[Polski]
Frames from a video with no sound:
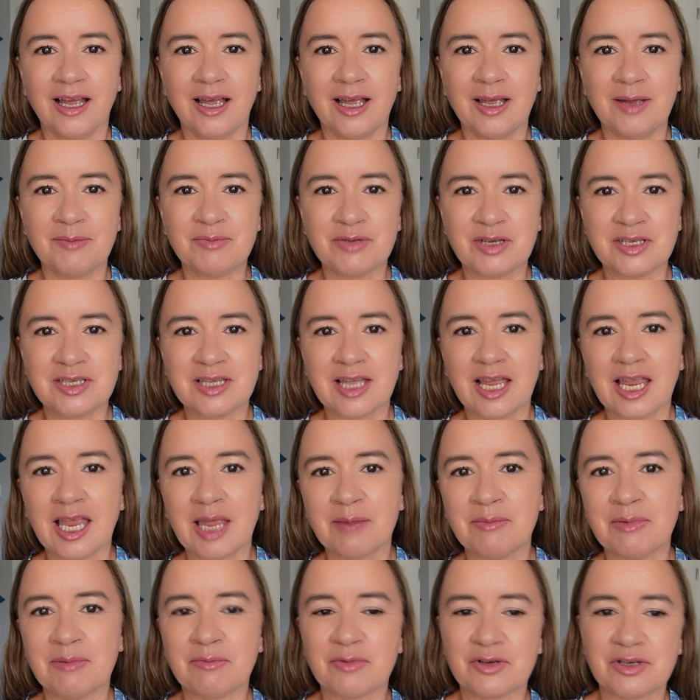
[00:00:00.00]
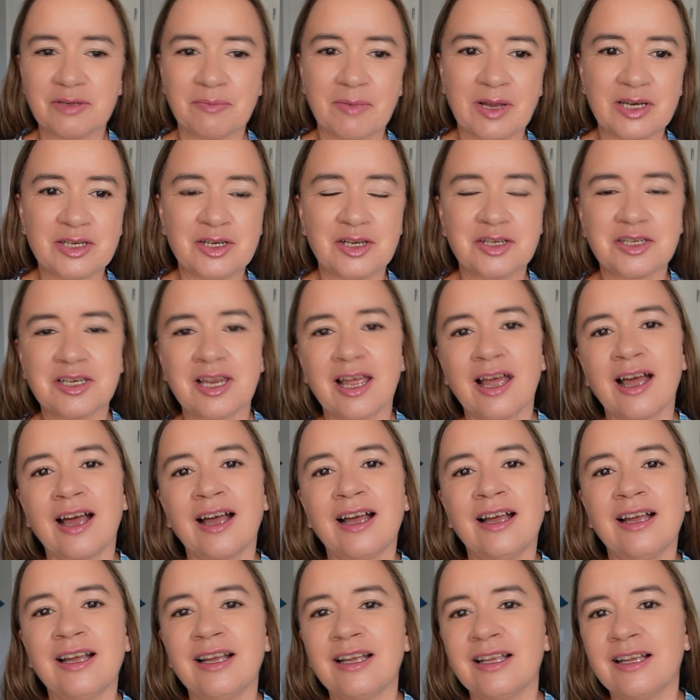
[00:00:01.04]
e, przestajemy może patrzeć na,
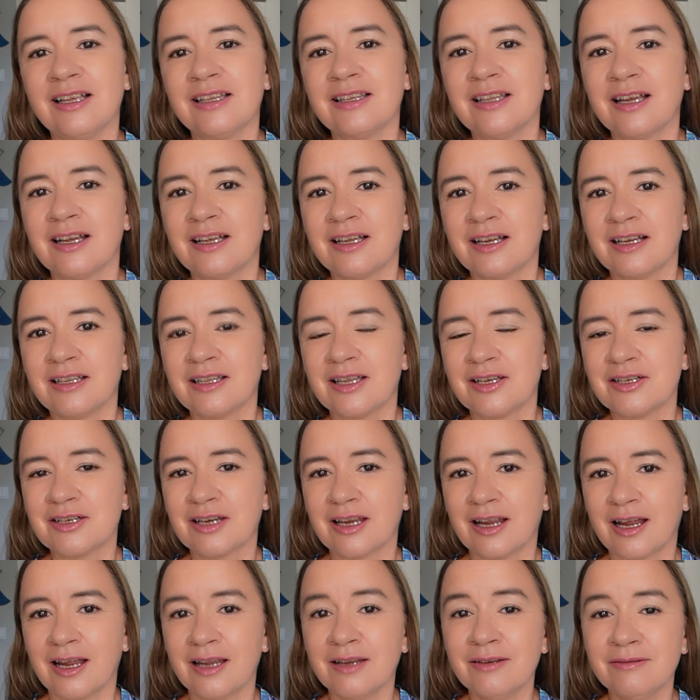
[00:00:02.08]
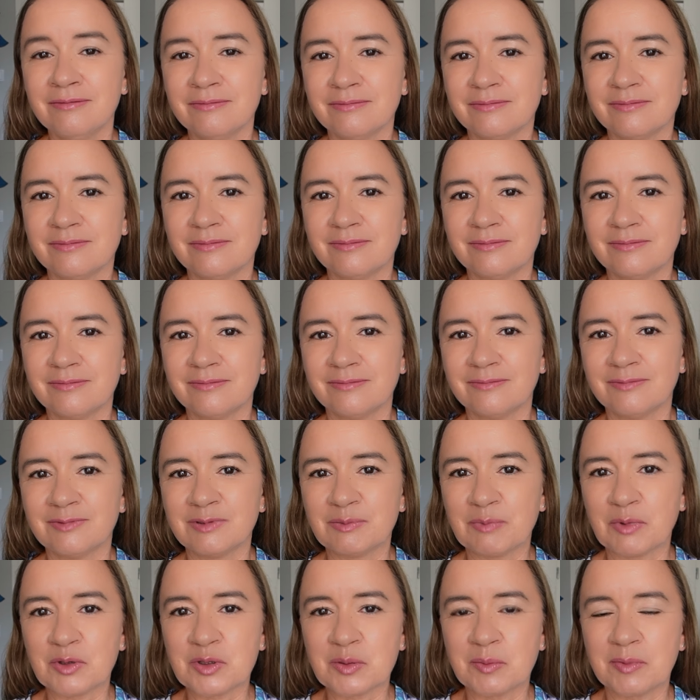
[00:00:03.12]
na nasz kraj mm, w
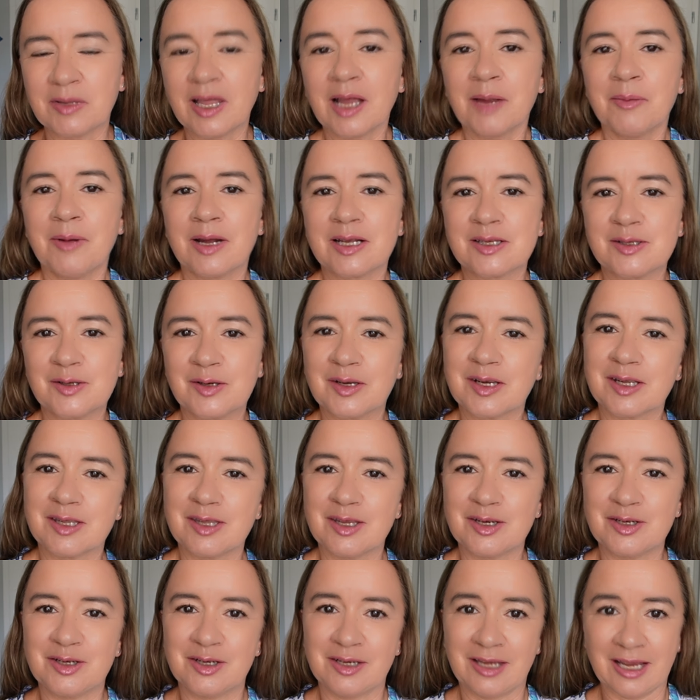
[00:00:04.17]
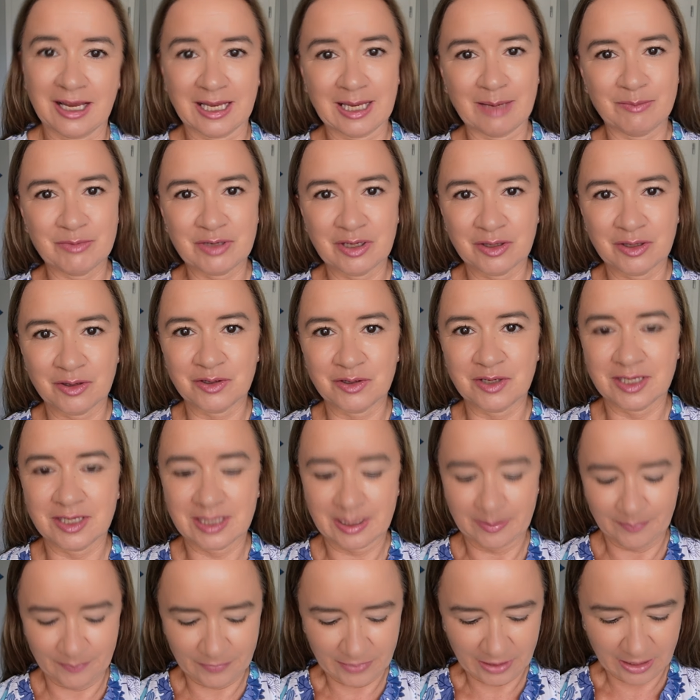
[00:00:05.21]
sposób tak bardzo krytyczny, jak nam się to
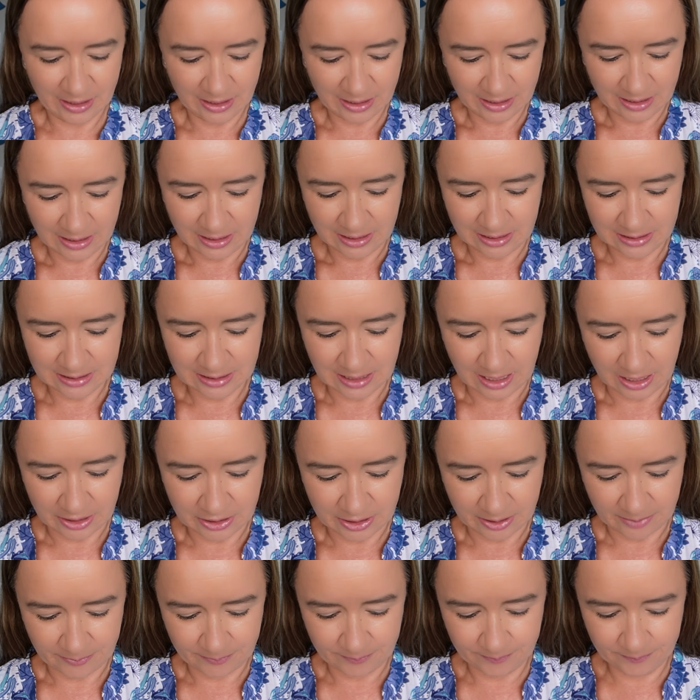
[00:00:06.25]
czasem zdarza.